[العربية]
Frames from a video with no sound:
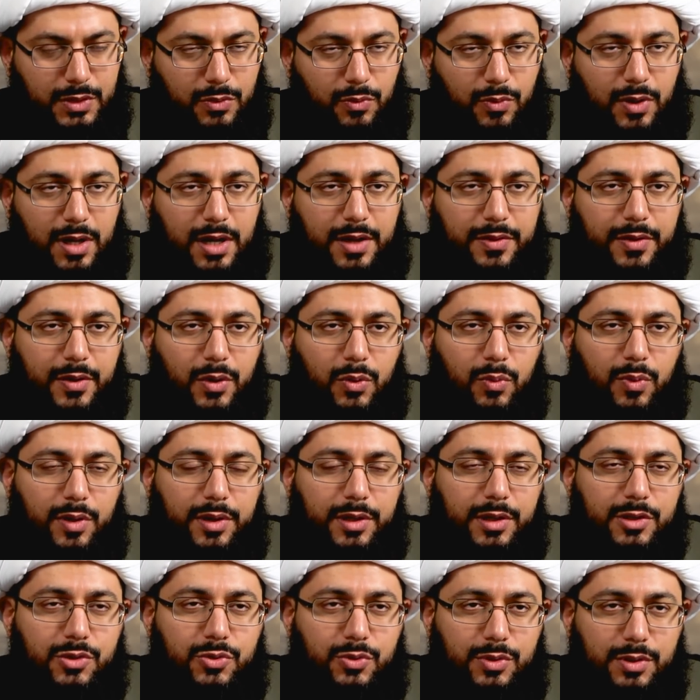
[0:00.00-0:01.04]
وهذا هو
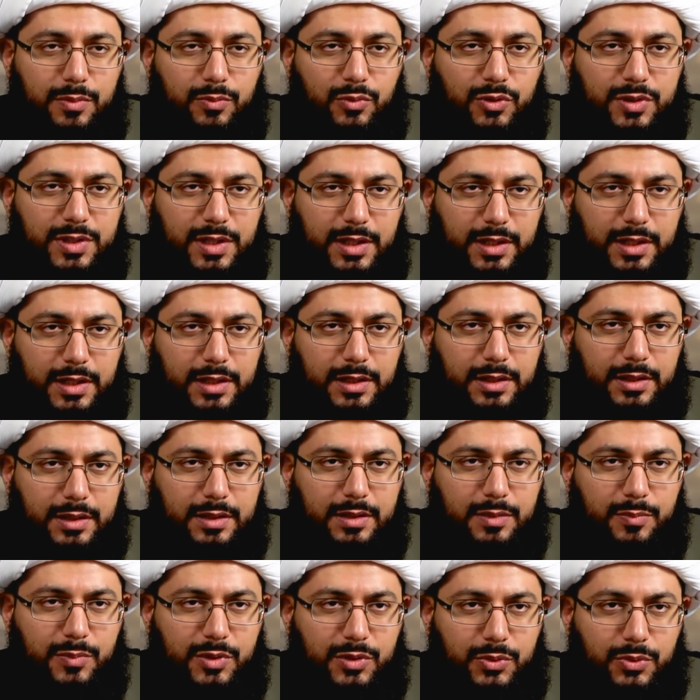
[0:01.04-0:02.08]
الرجل
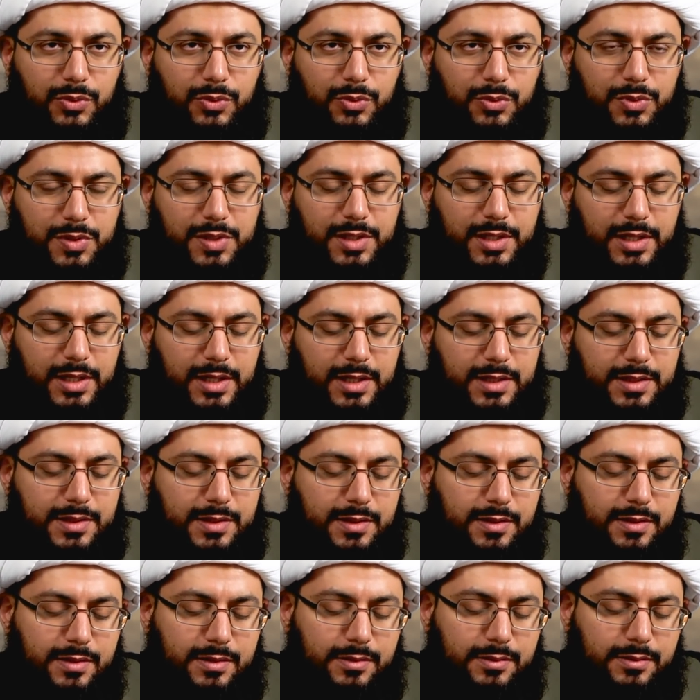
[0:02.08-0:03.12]
المتقلقل من رؤوس
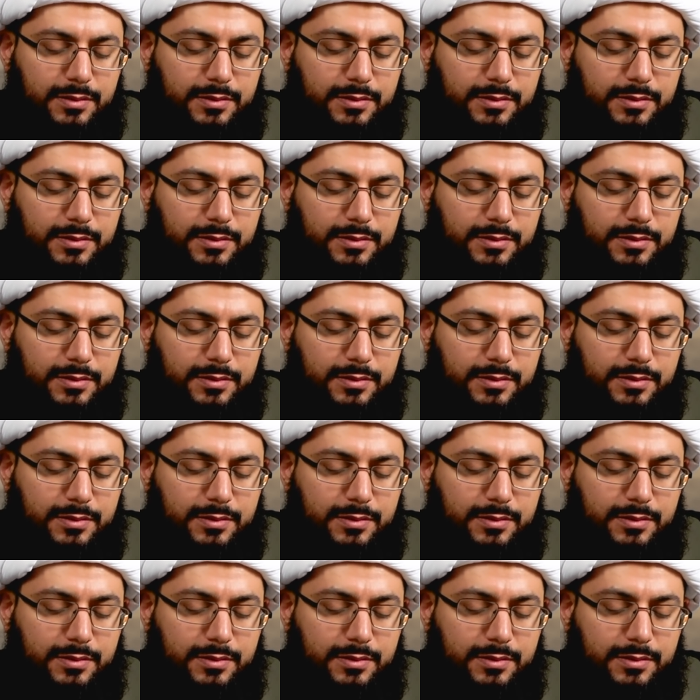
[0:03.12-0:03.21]
الأزد